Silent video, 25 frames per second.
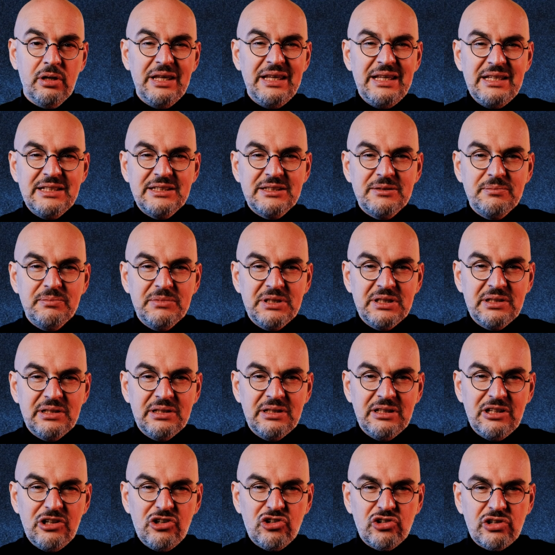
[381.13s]

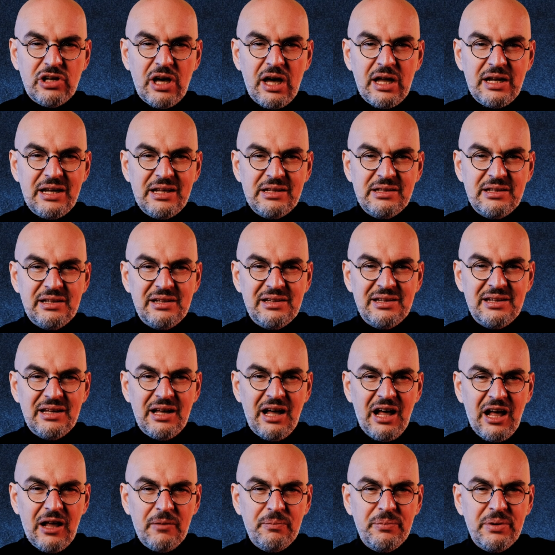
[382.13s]
İzmir'in işgal edildiği
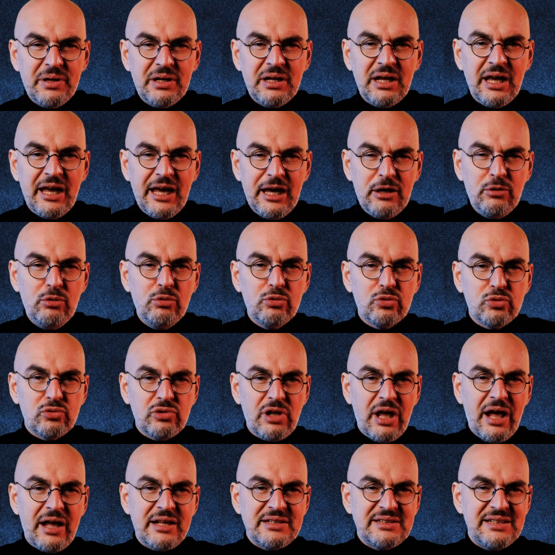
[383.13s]
haberi henüz
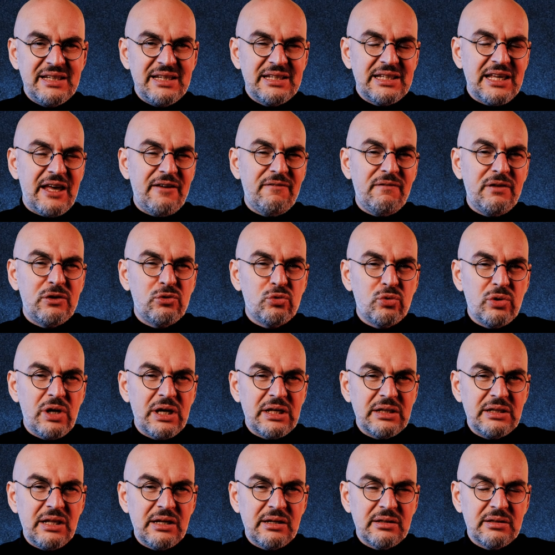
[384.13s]
tazeyken ve
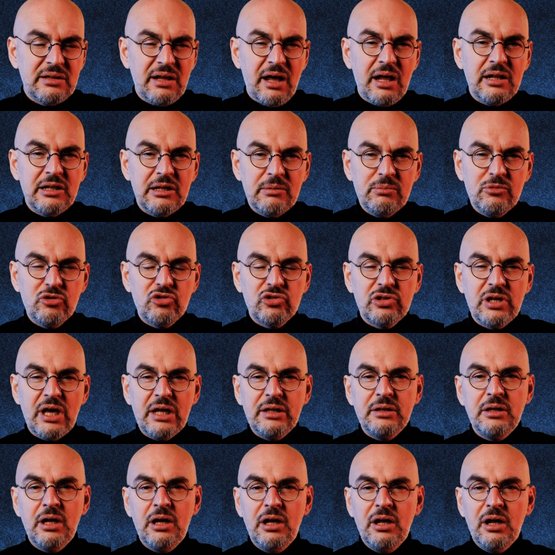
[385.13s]
yürekleri
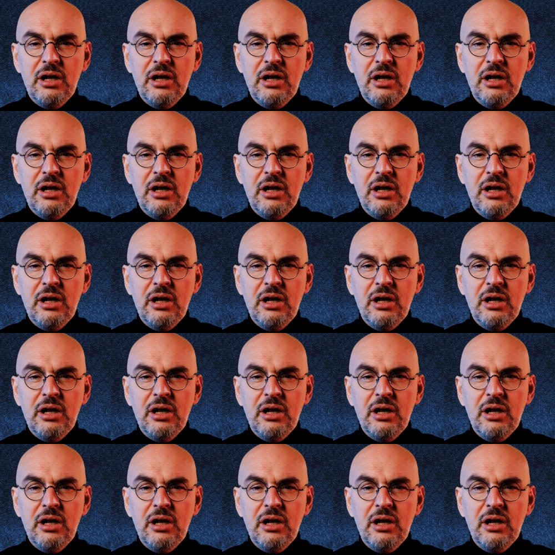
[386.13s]
dağlamışken